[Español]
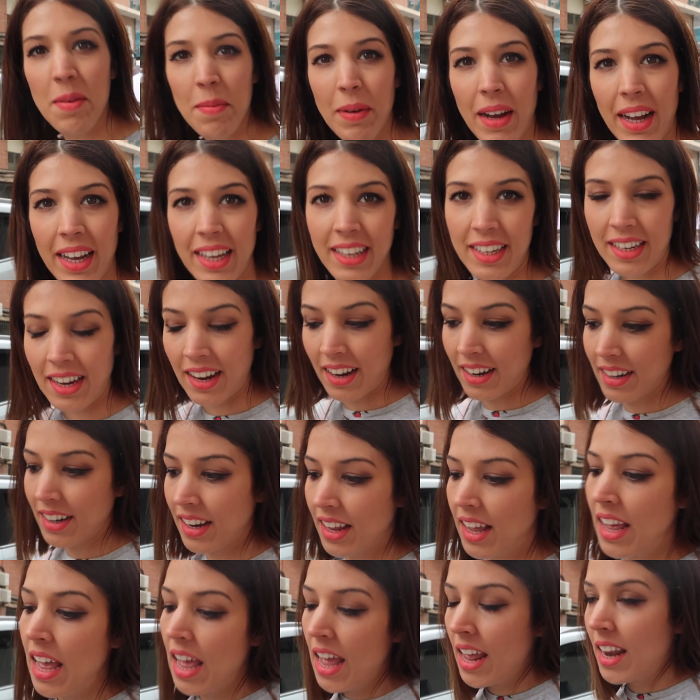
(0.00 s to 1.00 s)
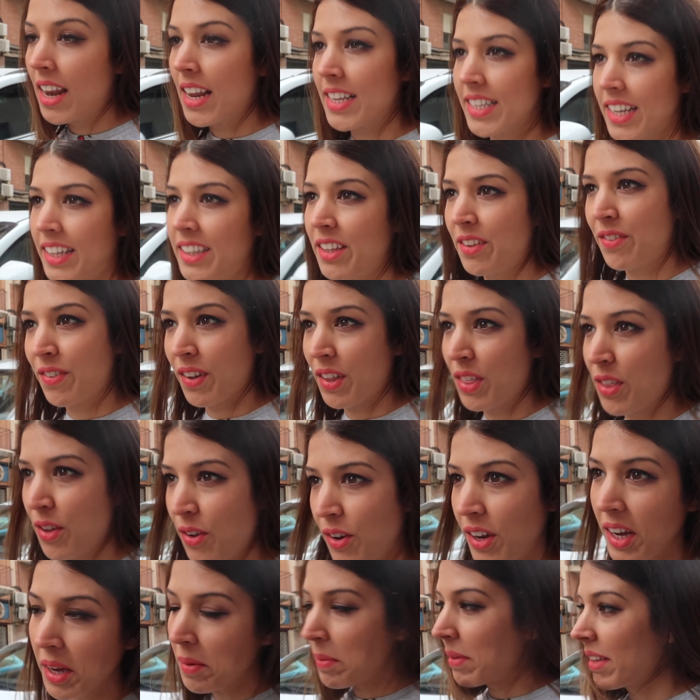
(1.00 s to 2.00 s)
imaginar la
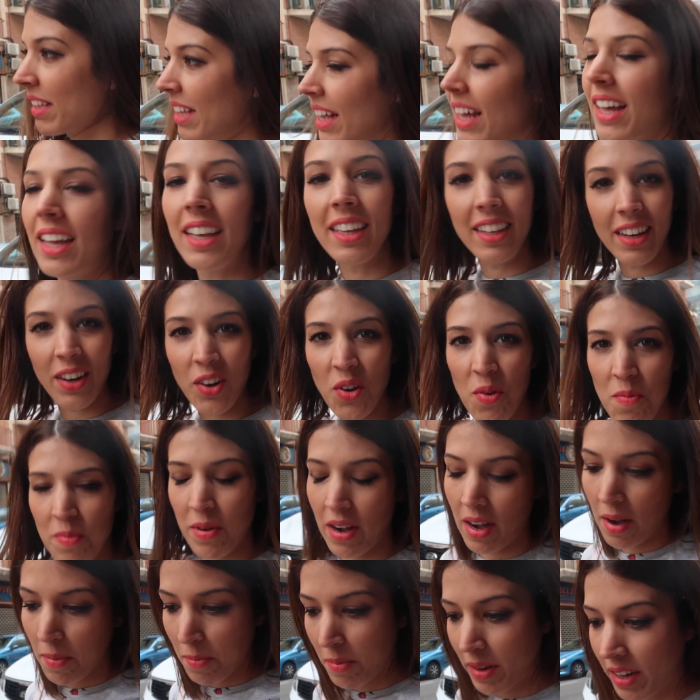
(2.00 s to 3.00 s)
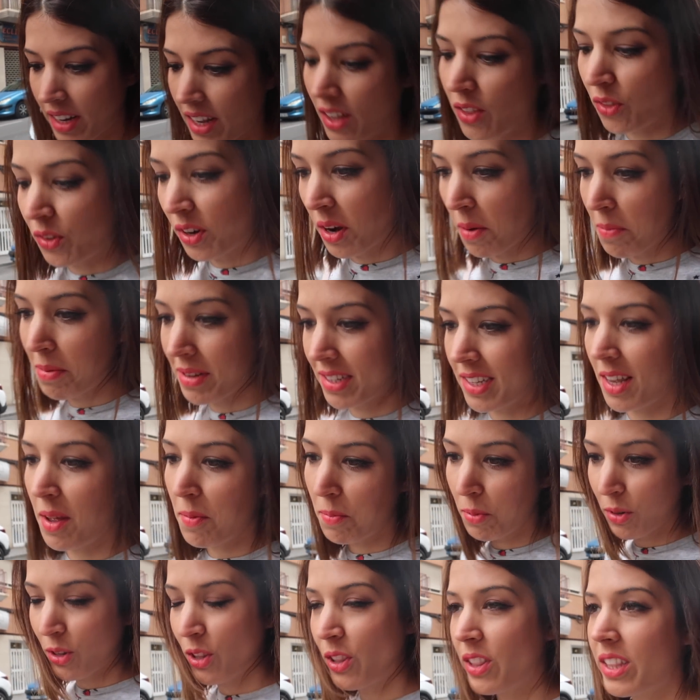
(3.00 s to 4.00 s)
satisfacción que me da ir a comprar al Mercadona,
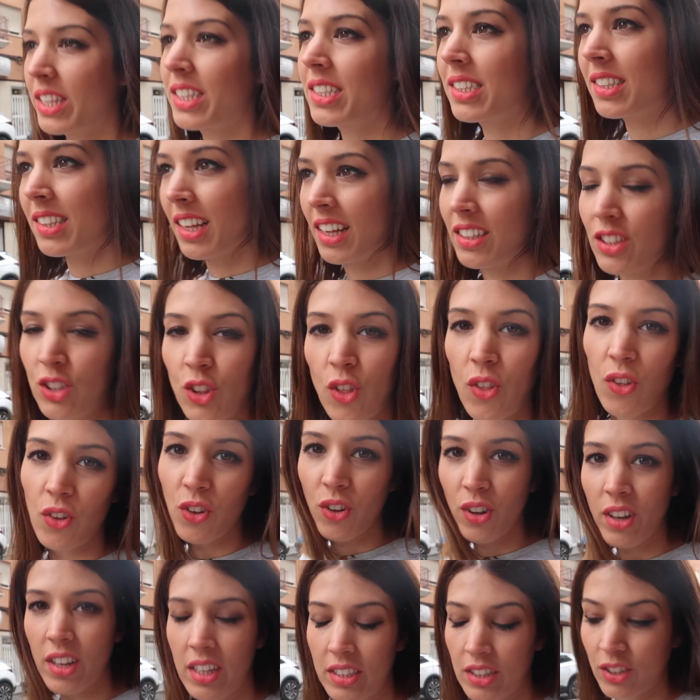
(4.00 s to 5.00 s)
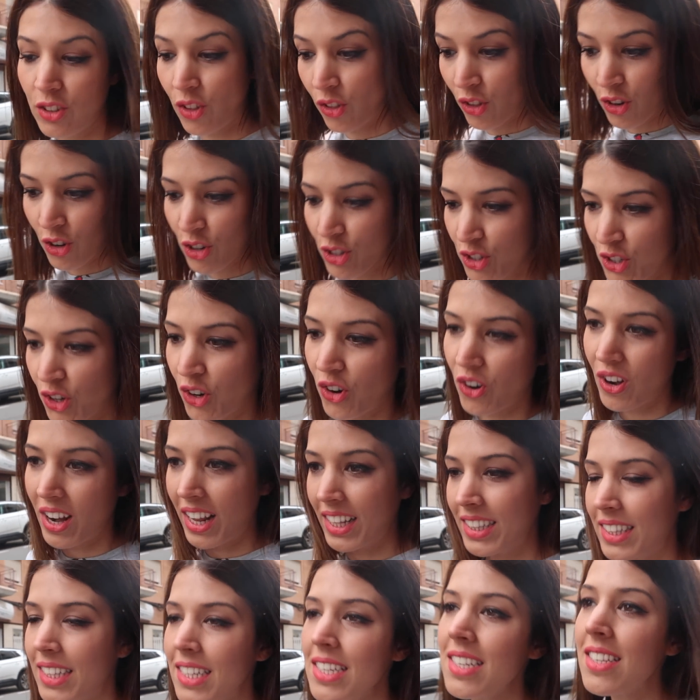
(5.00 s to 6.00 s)
pasar por donde están todos los
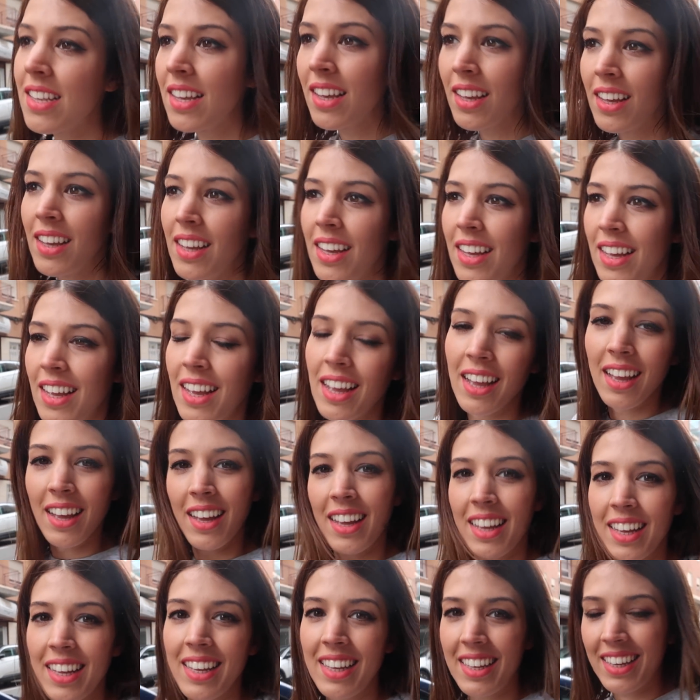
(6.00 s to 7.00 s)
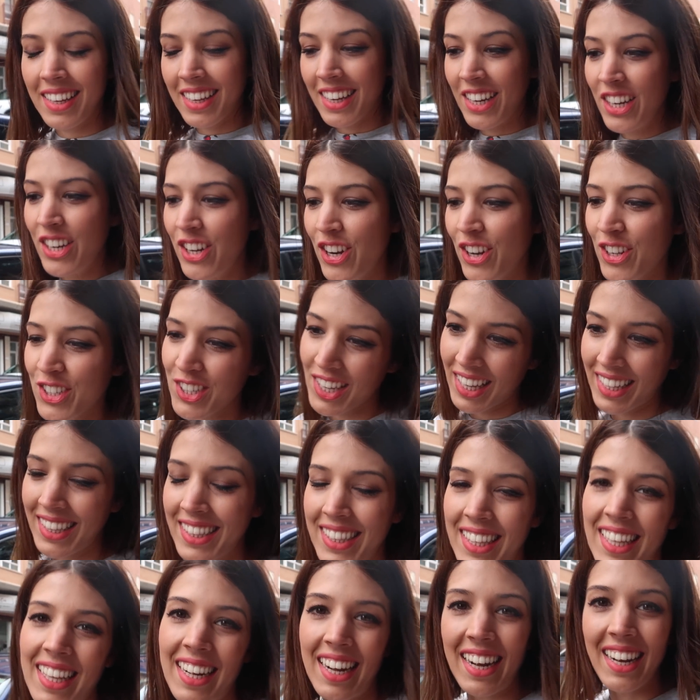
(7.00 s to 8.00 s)
chocolates y no
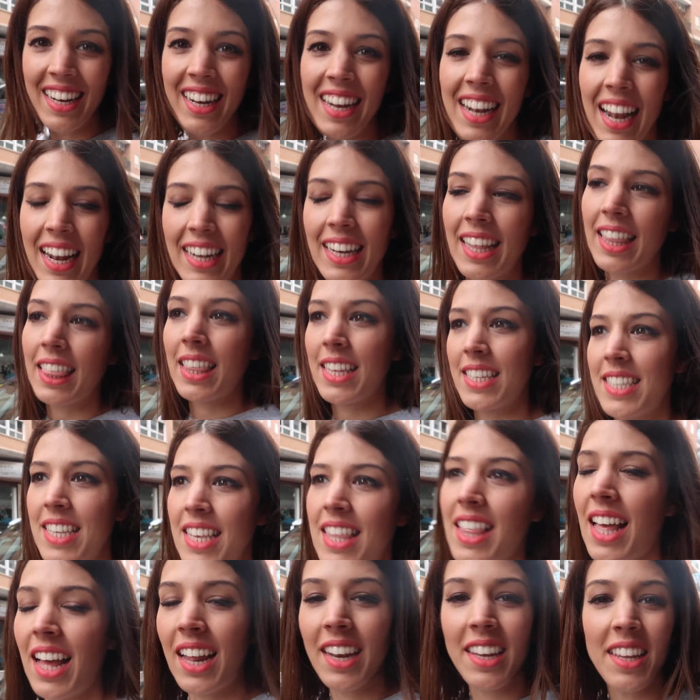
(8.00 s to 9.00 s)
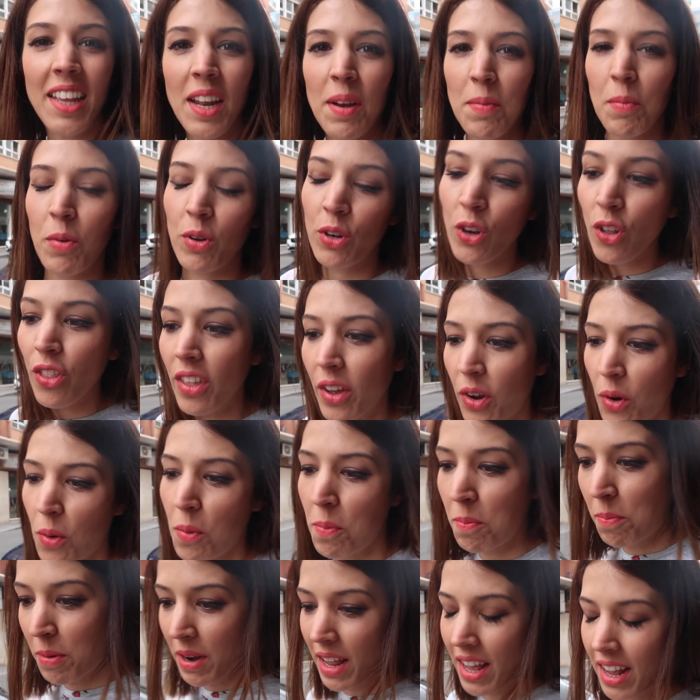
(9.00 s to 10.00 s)
sentir ni la necesidad ni el mono de
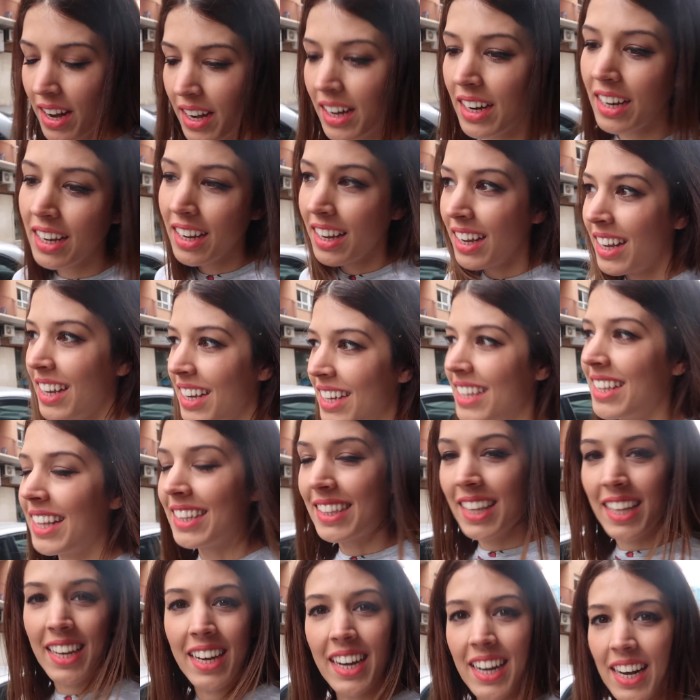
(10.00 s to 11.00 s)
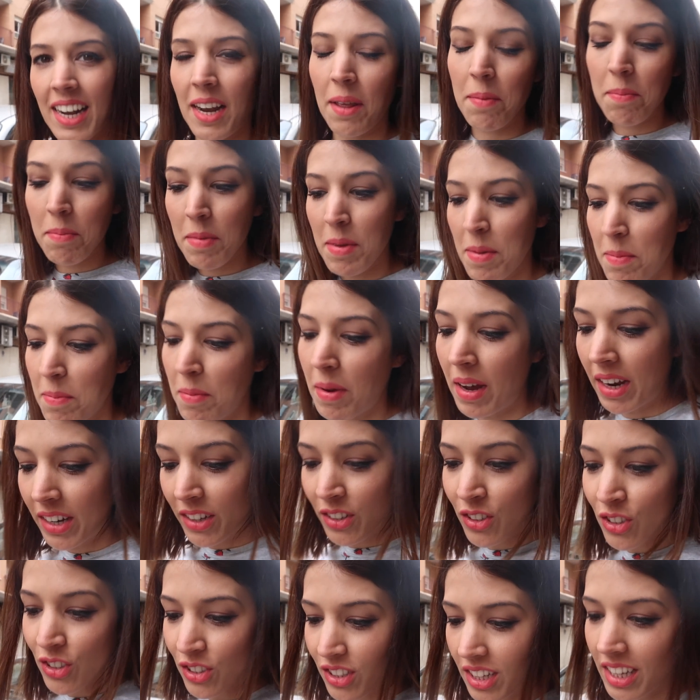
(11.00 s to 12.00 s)
comprar y de tenerla en mis
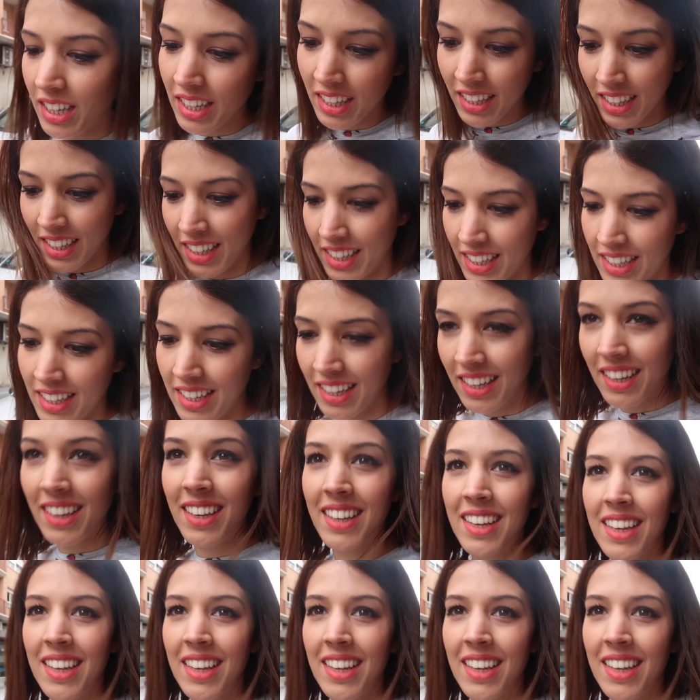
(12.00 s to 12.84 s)
manos y,